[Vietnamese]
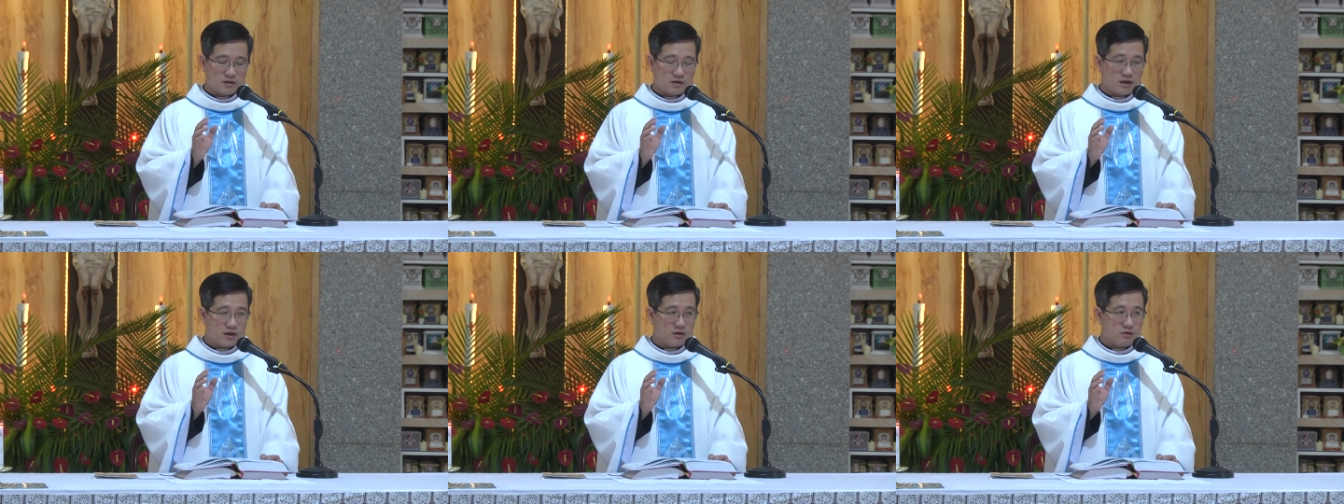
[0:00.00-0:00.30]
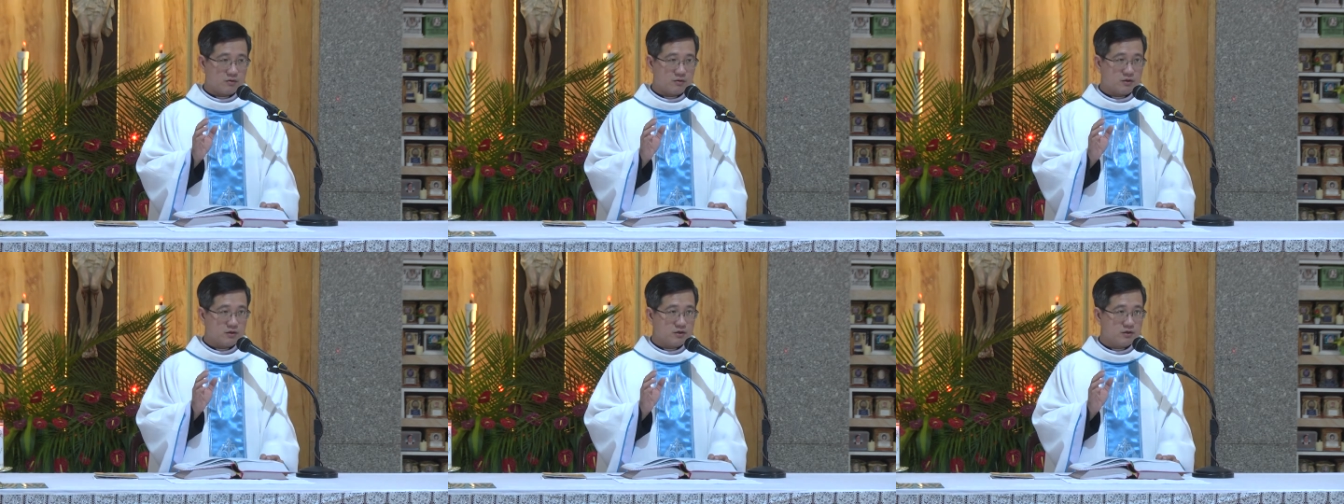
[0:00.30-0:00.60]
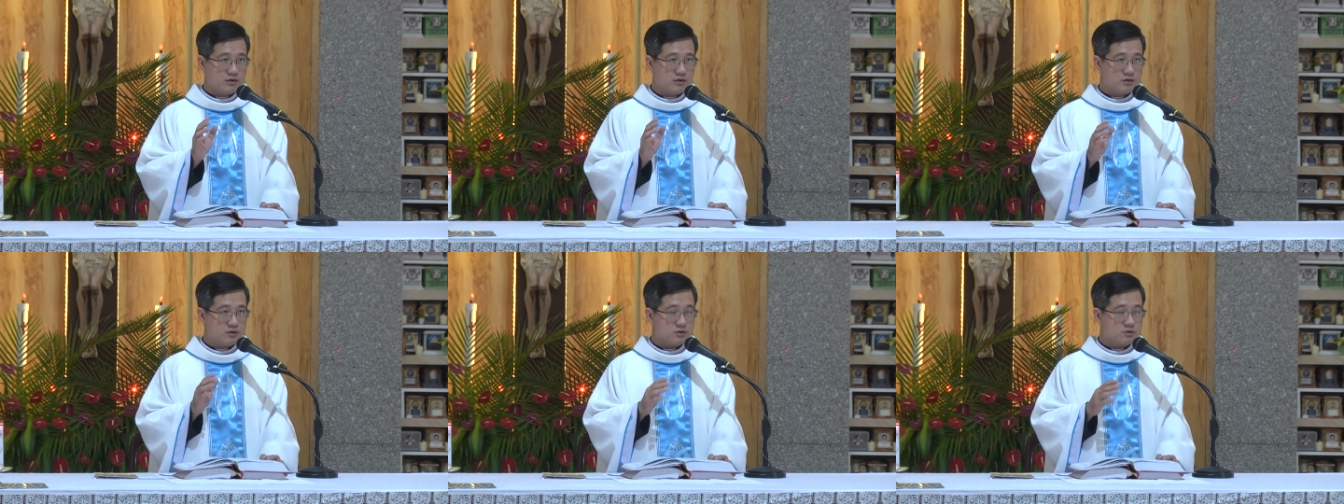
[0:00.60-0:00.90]
đều
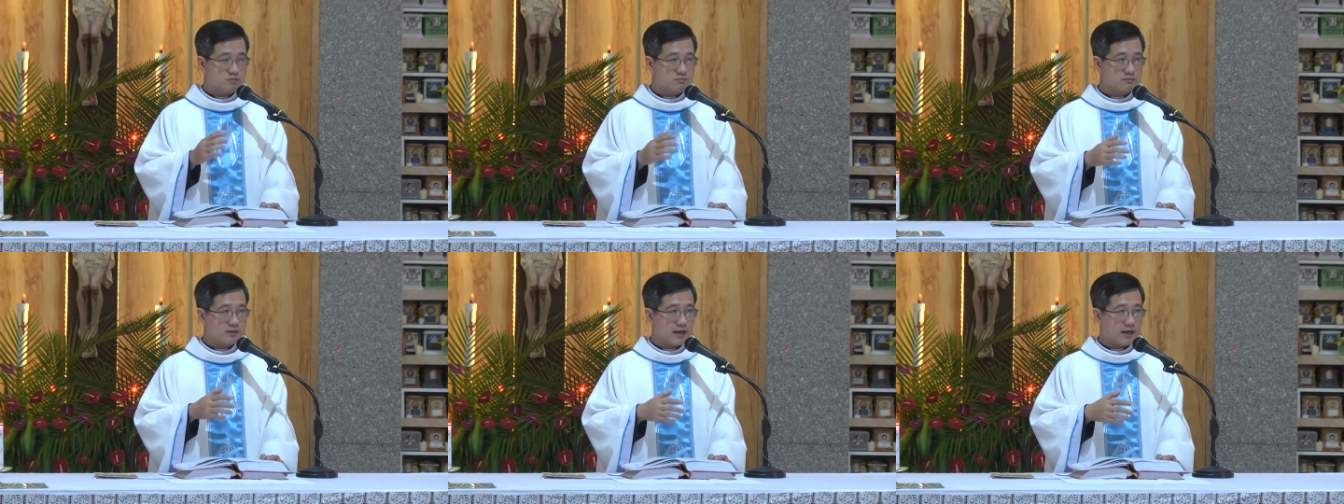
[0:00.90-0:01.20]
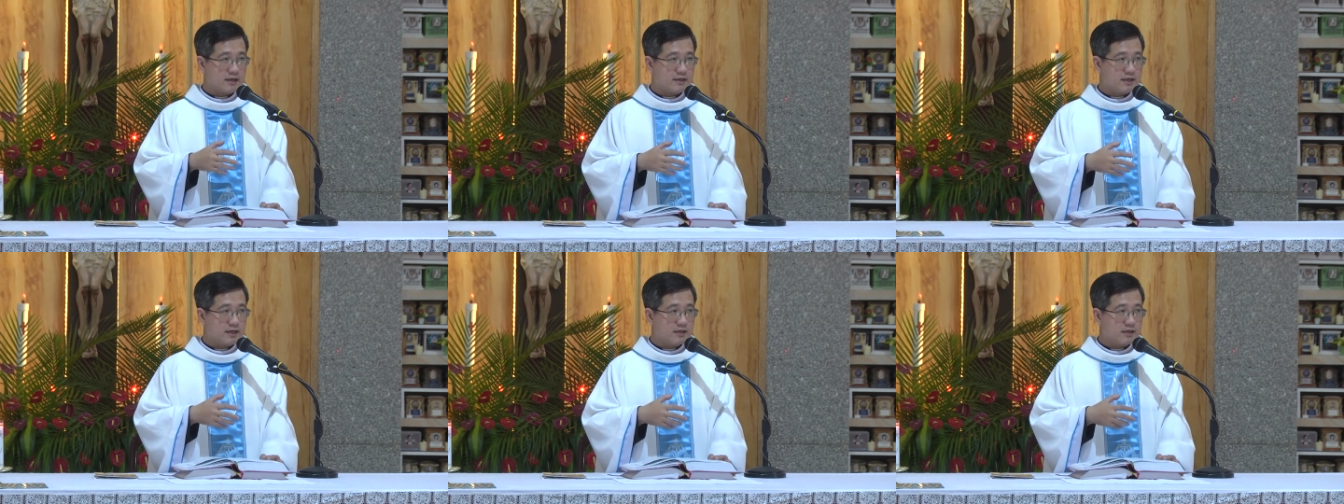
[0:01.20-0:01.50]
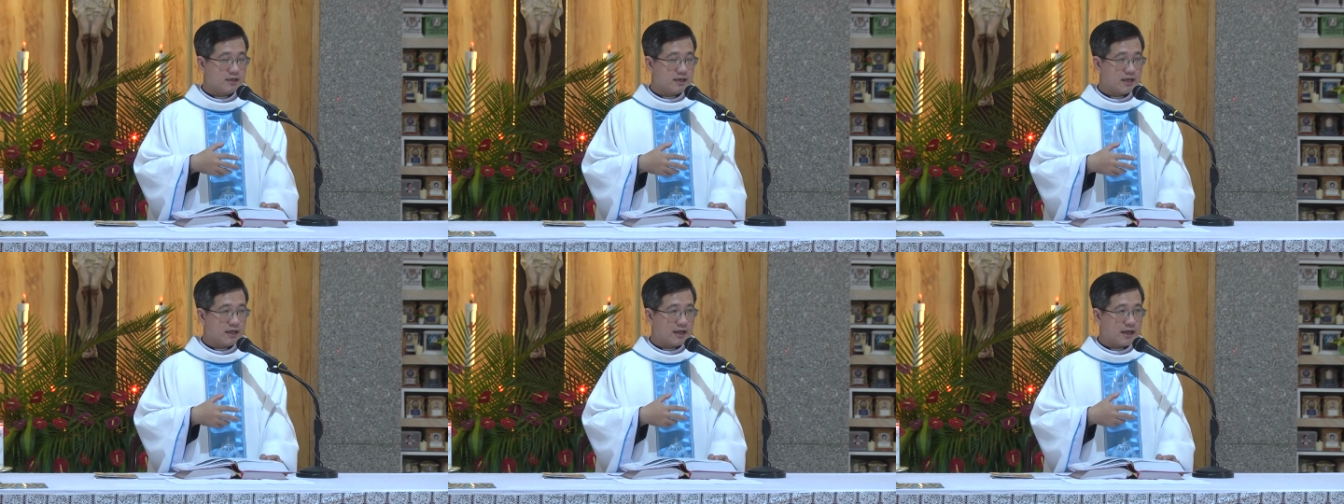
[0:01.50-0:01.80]
hướng chúng ta
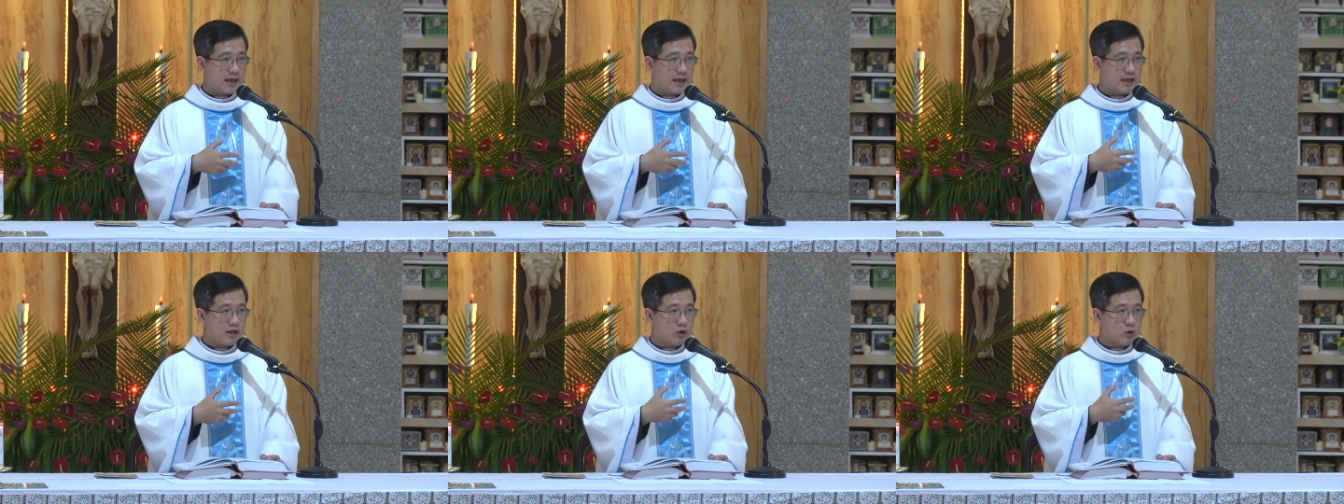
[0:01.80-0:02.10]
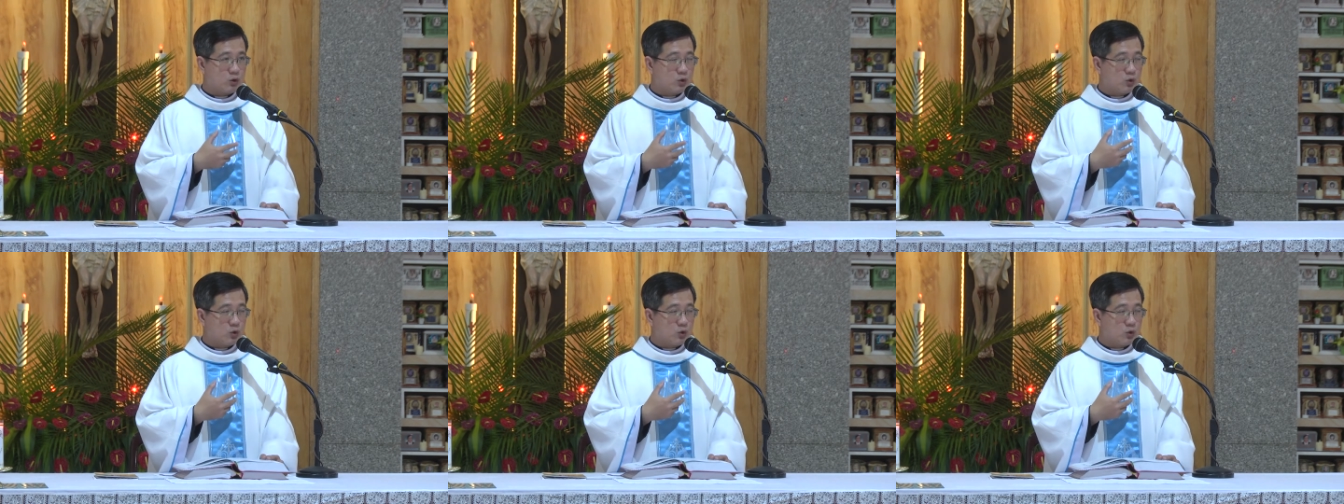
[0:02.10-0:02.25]
đến cái ngày